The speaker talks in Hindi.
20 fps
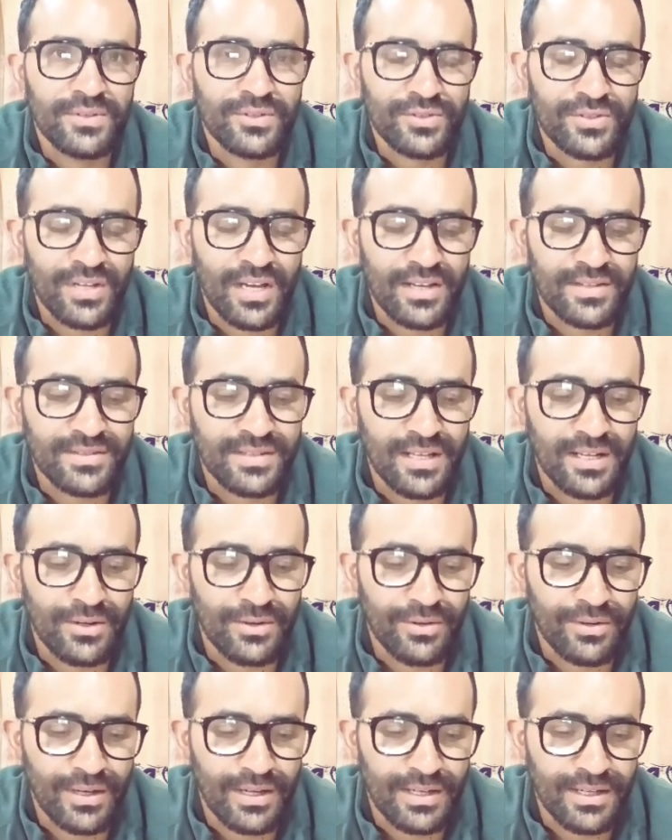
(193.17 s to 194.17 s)
एस एल
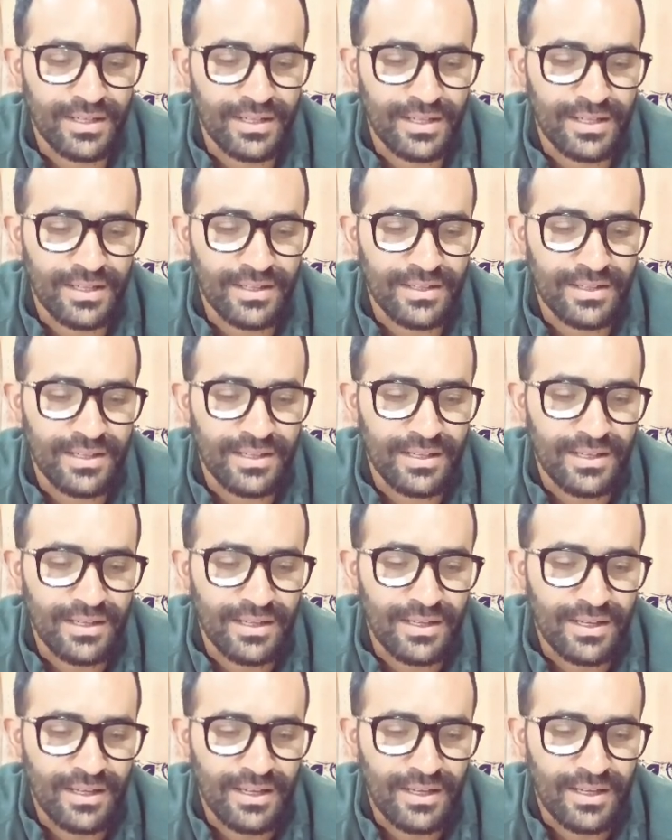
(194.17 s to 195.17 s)
होगा ठीक है
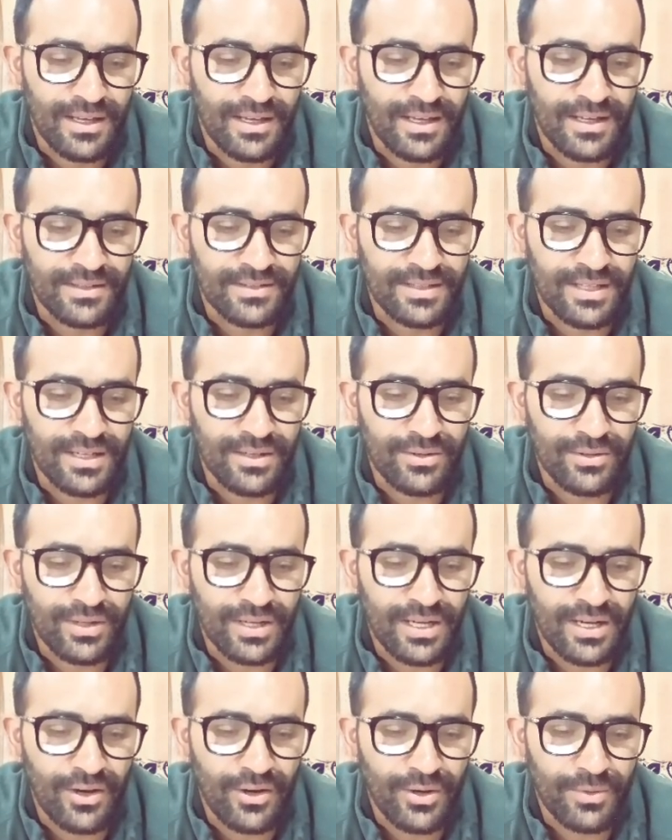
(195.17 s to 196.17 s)
एस एल होगा
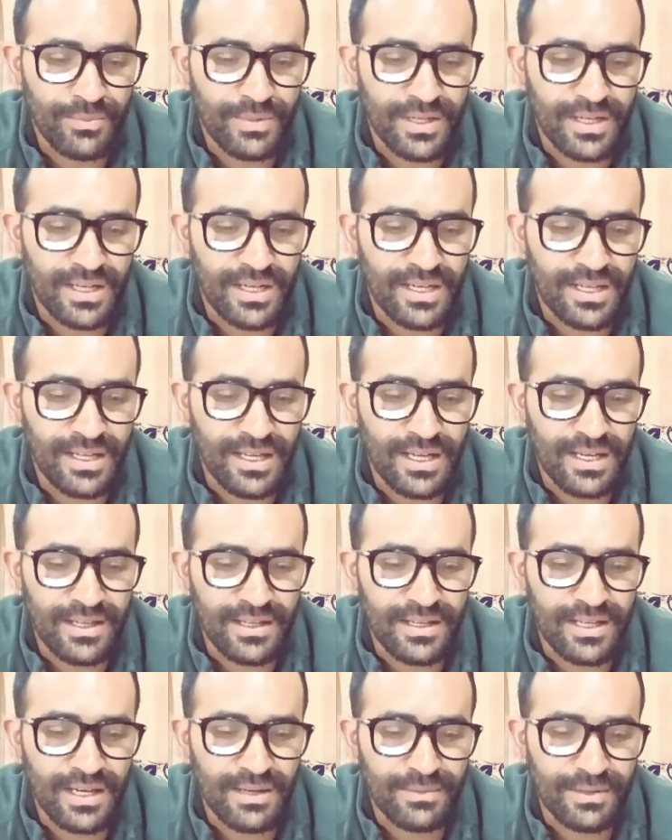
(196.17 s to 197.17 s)
और वीकली है
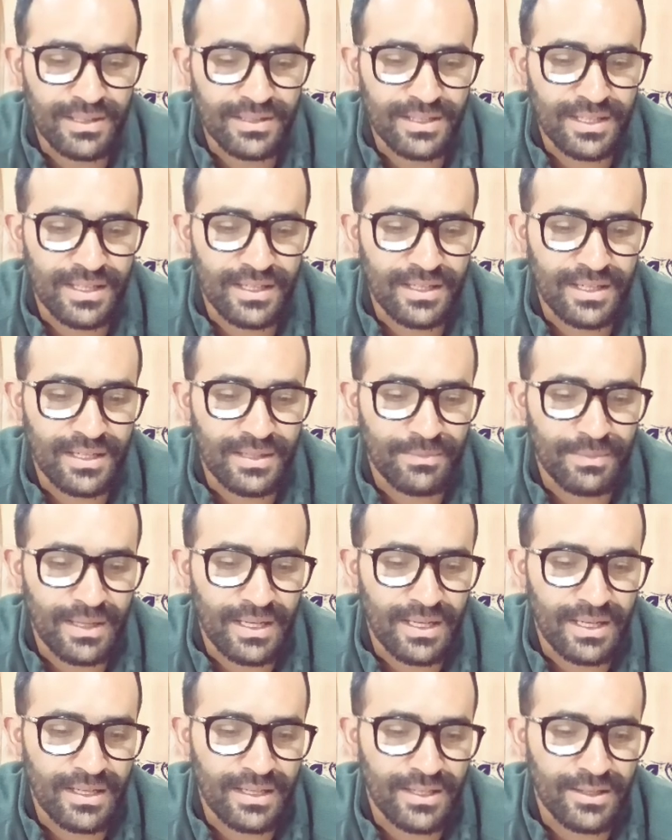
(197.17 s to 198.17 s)
ये आपका टारगेट
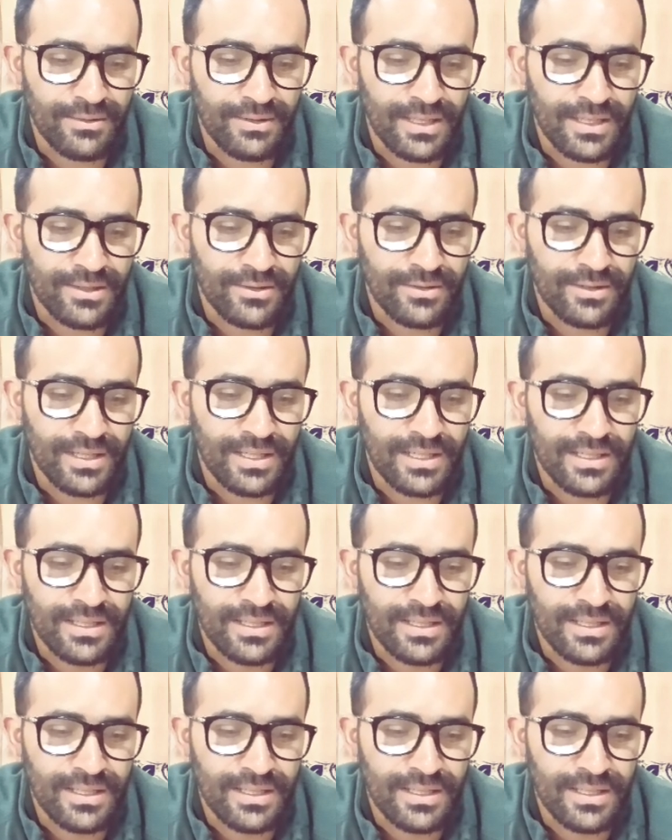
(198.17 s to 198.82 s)
पहला ये वाला होगा